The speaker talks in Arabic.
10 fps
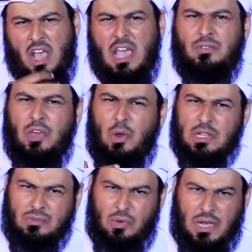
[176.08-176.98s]
كيف
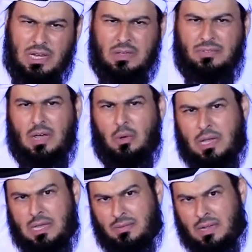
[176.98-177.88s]
يلاطف الخليفة
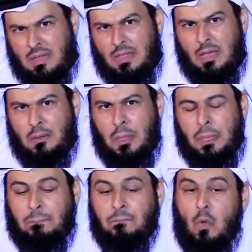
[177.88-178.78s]
وكيف كذا
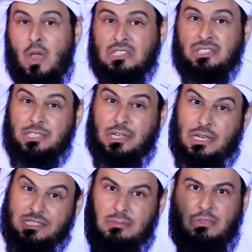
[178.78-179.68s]
وكان صديق
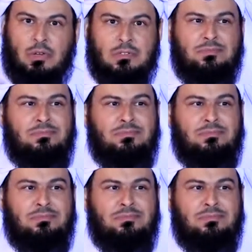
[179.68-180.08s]
قديم له